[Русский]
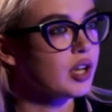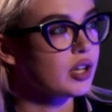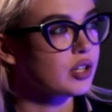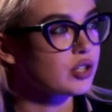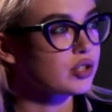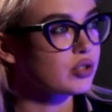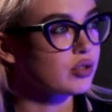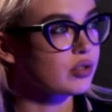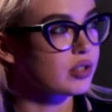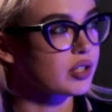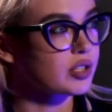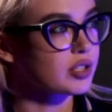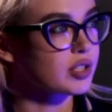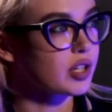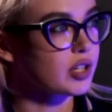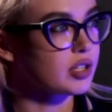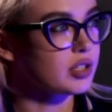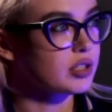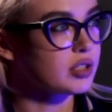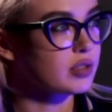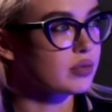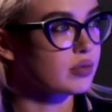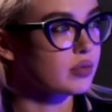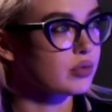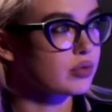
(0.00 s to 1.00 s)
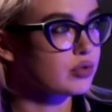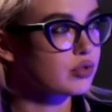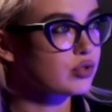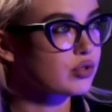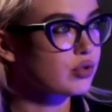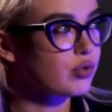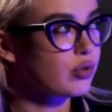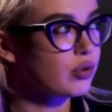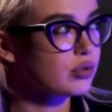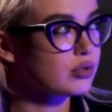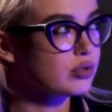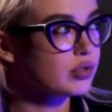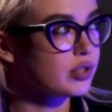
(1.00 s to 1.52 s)
что касается вот
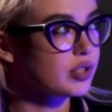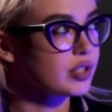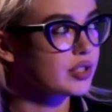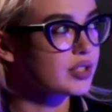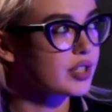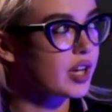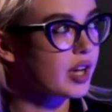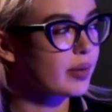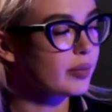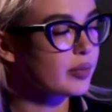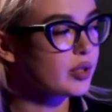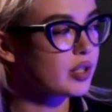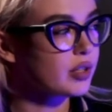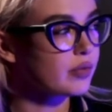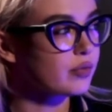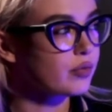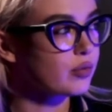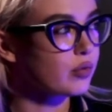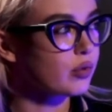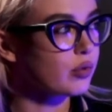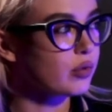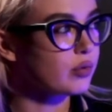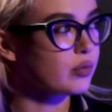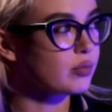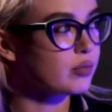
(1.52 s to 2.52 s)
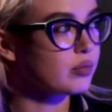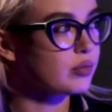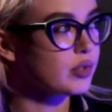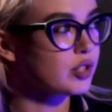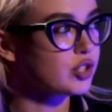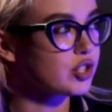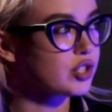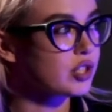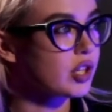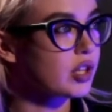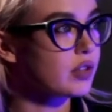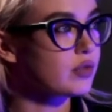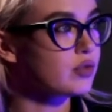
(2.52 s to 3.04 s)
школы, экзаменов, он
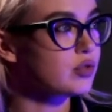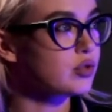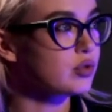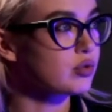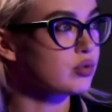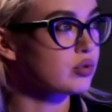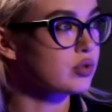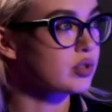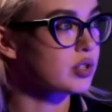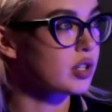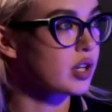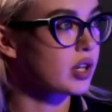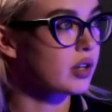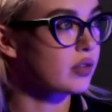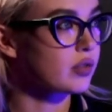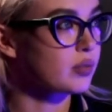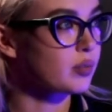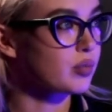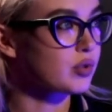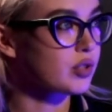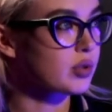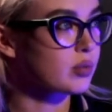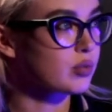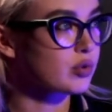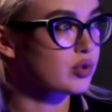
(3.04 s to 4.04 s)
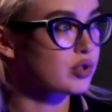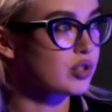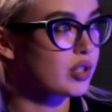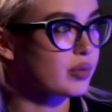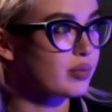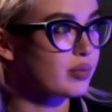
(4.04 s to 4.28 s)
начинает все устраивать, потому что